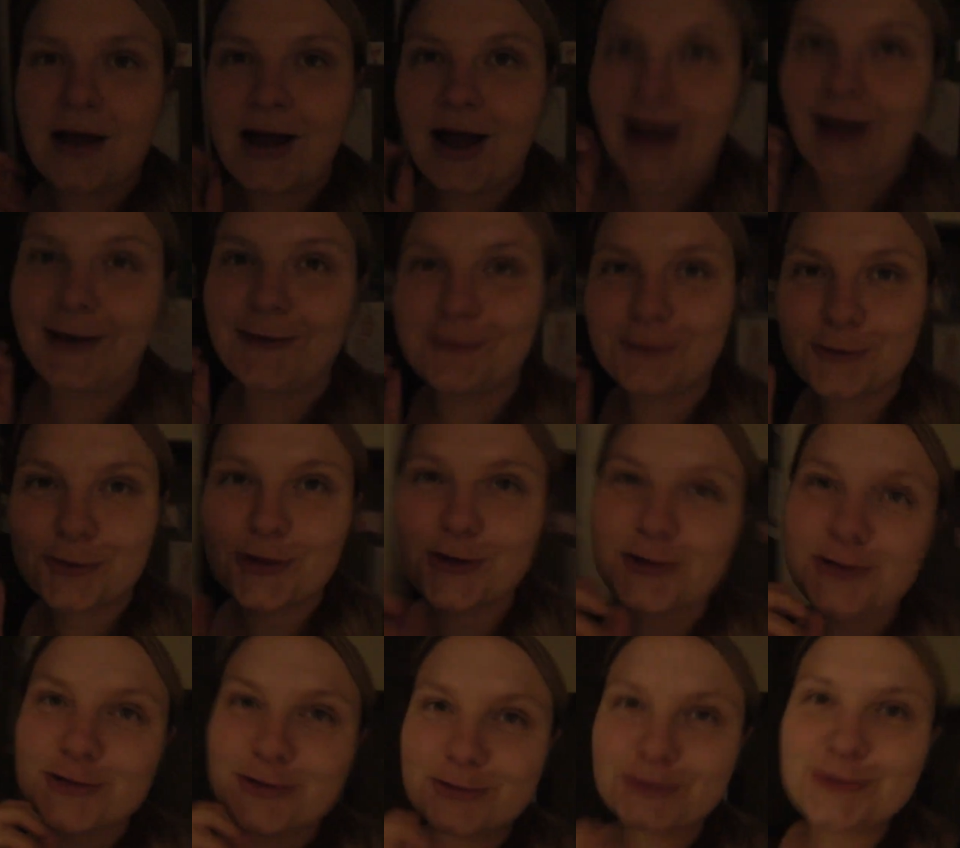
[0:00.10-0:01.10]
Einen
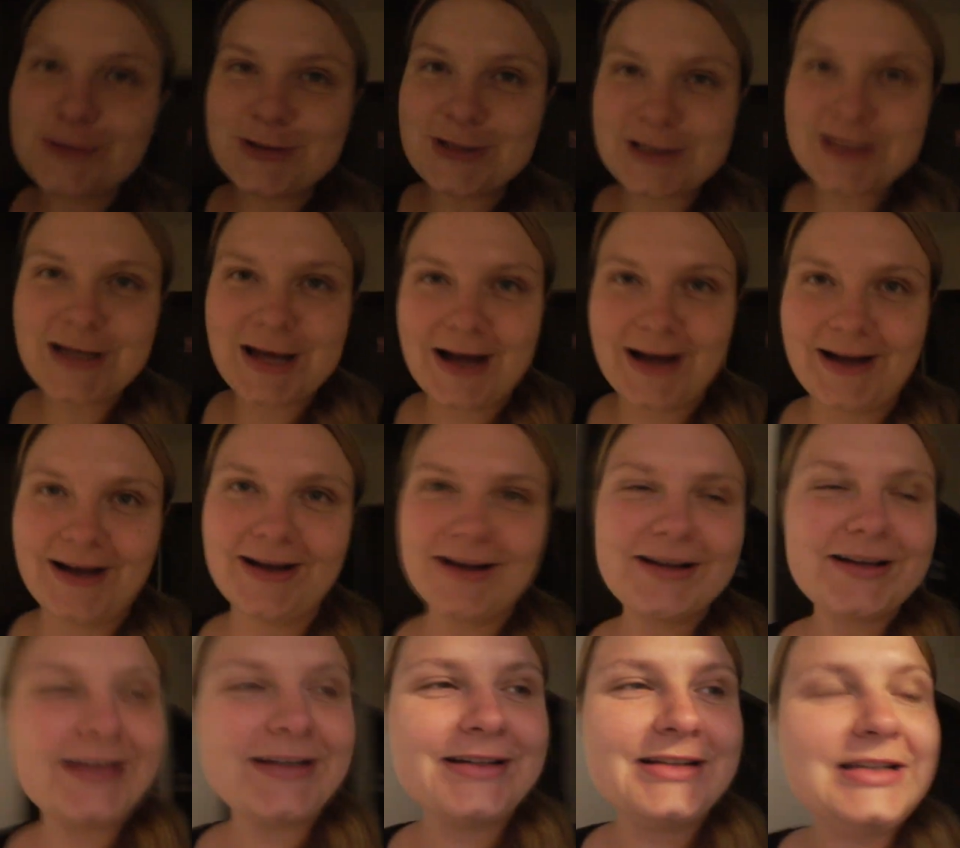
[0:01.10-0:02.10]
wunderschönen guten
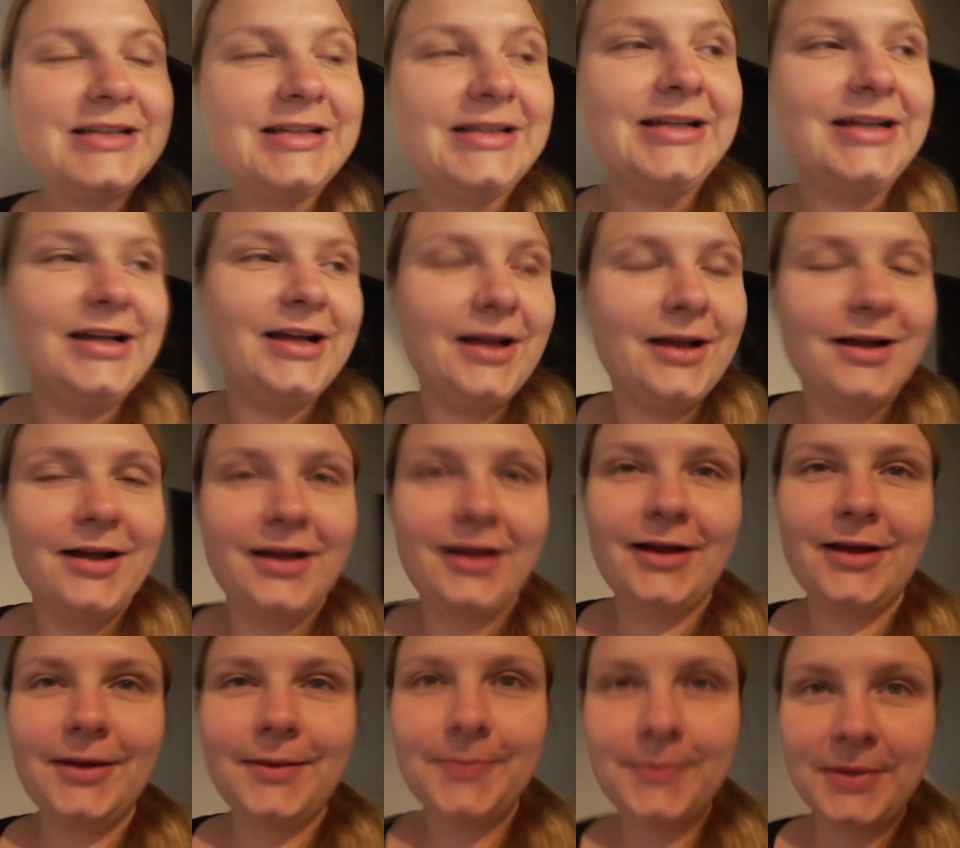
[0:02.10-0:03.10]
Tag.
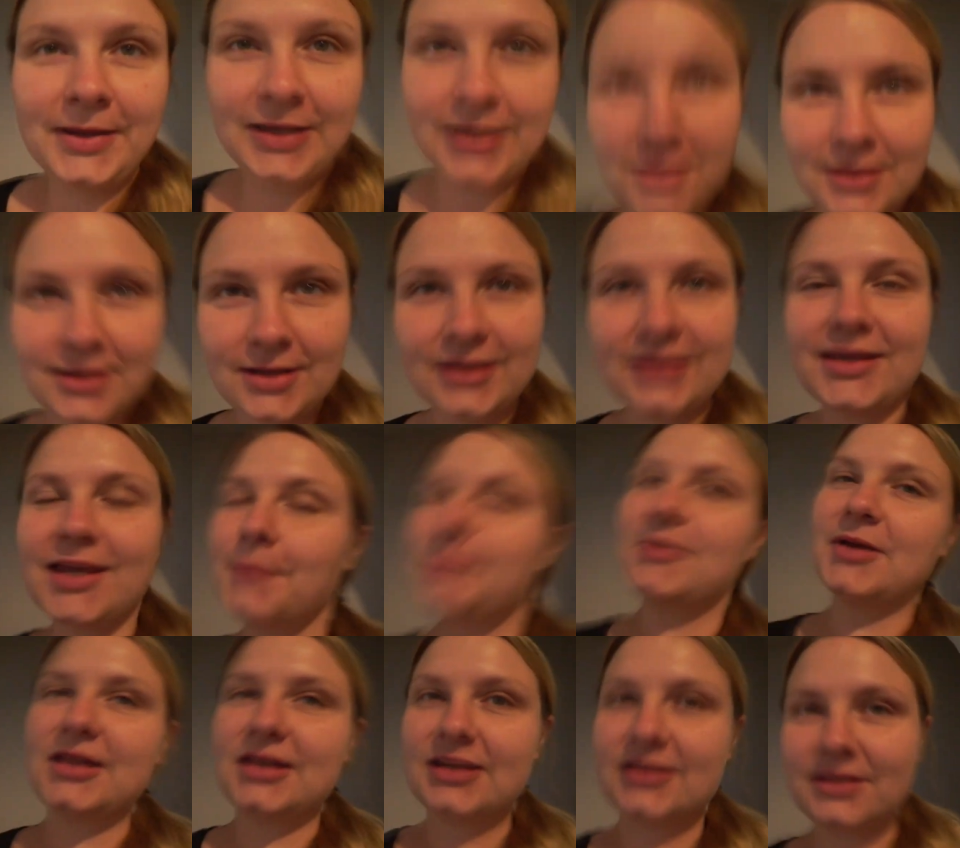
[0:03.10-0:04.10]
Ähm, ich habe
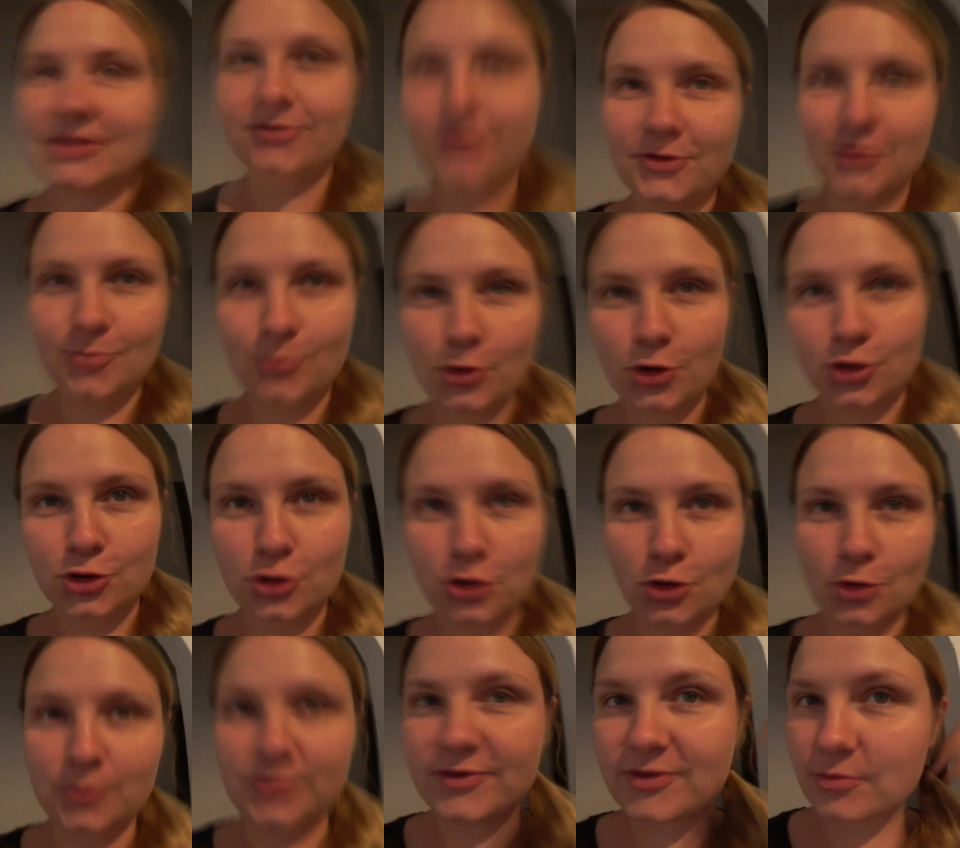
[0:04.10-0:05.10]
mir gedacht, ich filme heute
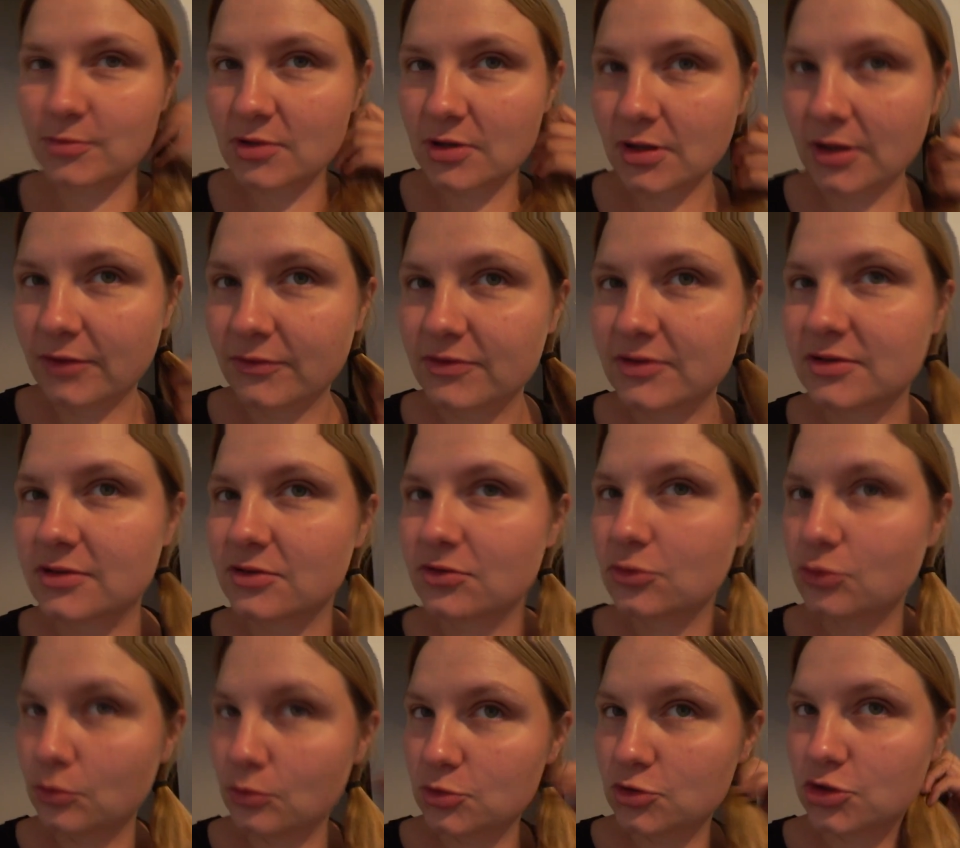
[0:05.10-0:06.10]
noch ein bisschen mit. Irgendwie sieht das
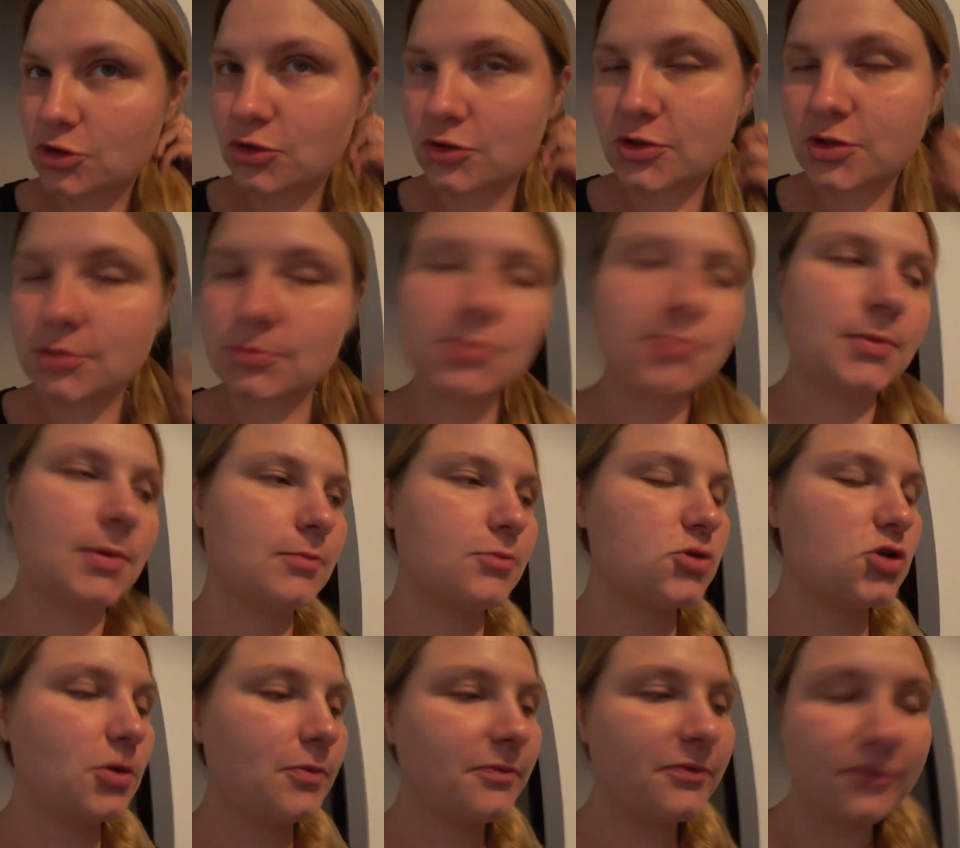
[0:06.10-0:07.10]
komisch aus hier mit meinem
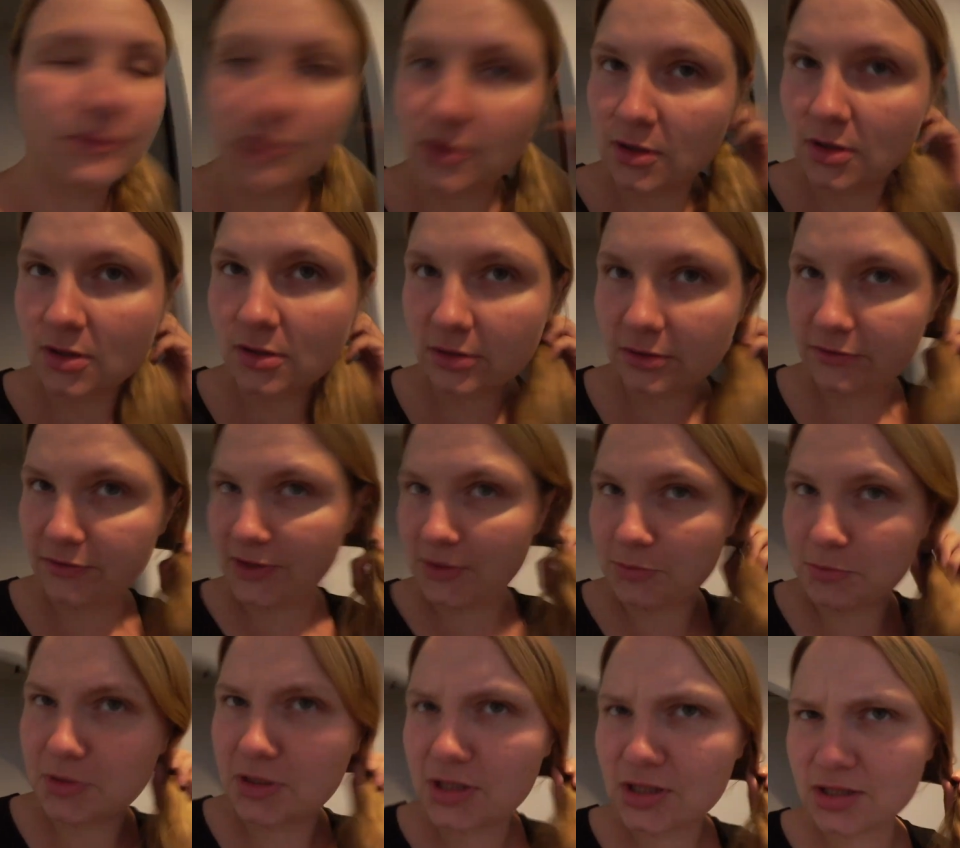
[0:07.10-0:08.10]
Zopf.
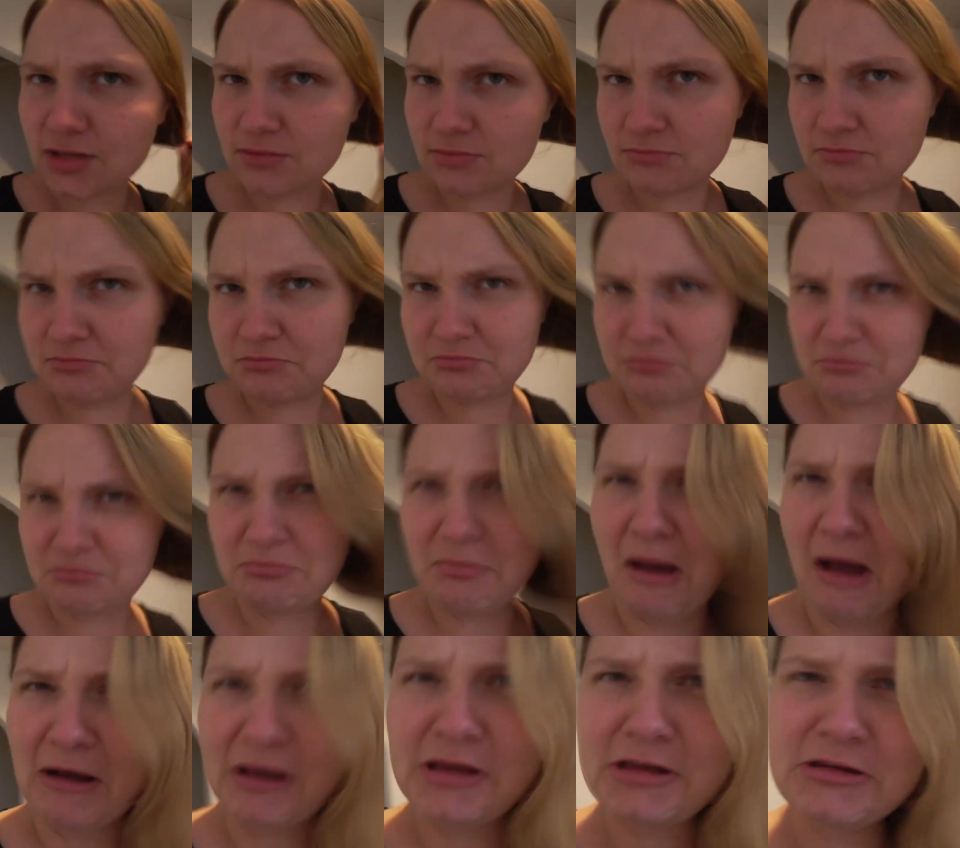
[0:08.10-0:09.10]
Gefällt mir nicht.
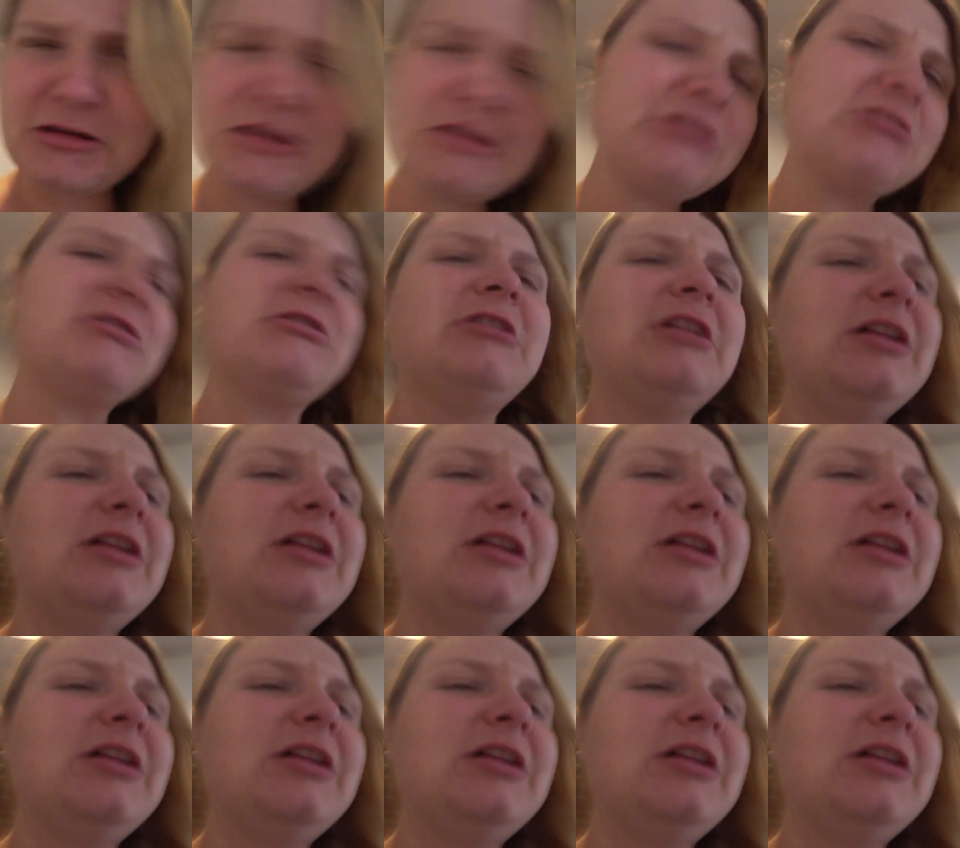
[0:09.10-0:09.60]
Mag ich nicht.